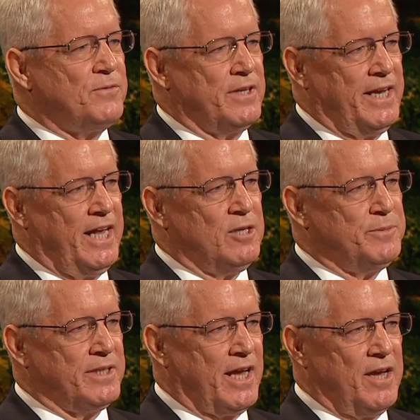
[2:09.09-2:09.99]
ヒラマン
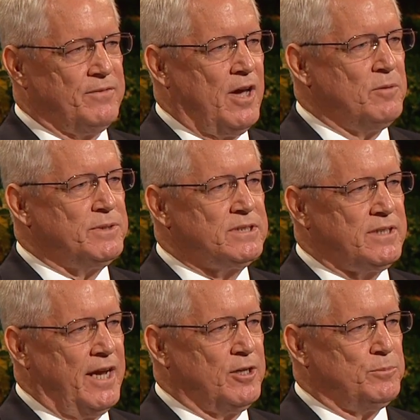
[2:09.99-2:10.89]
は
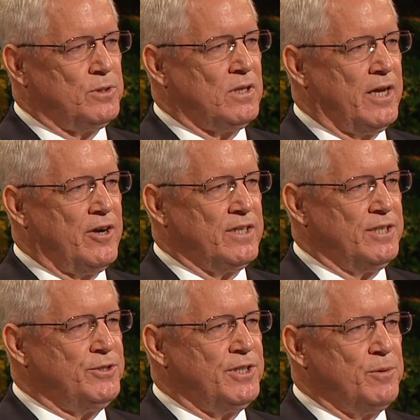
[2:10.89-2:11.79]
イエス・キリストとい
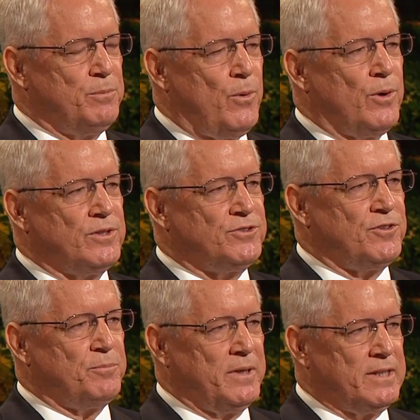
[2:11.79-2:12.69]
う堅固なもとい
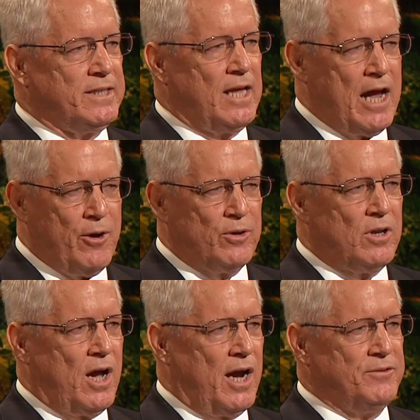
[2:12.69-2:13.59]
の上に生
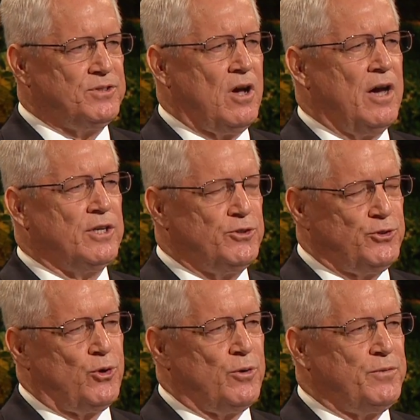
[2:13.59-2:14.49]
活を築くことの
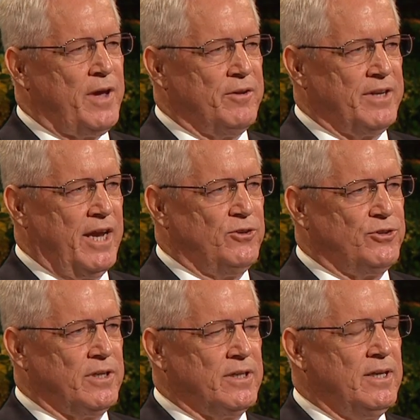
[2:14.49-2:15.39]
大切さについ
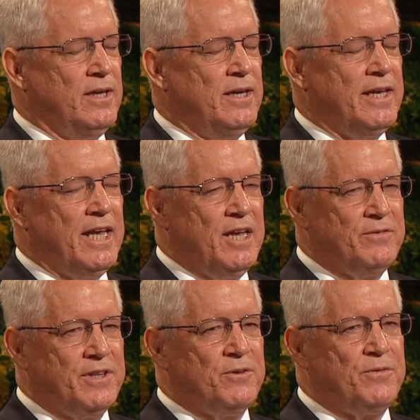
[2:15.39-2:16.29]
て
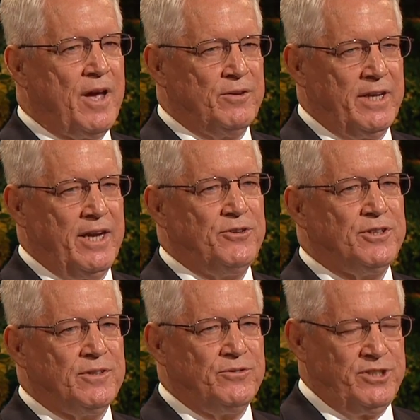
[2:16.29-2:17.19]
極めて明
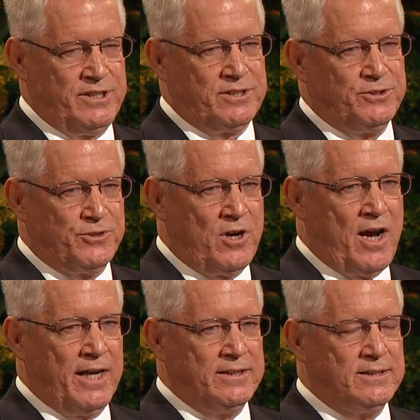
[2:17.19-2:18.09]
確にこう教えて
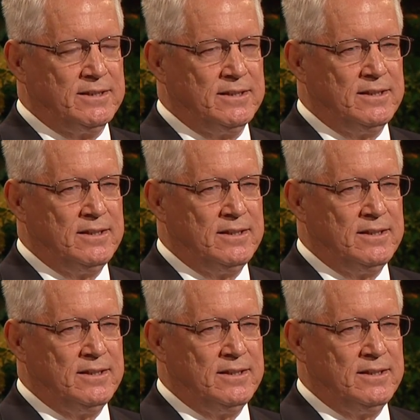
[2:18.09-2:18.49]
います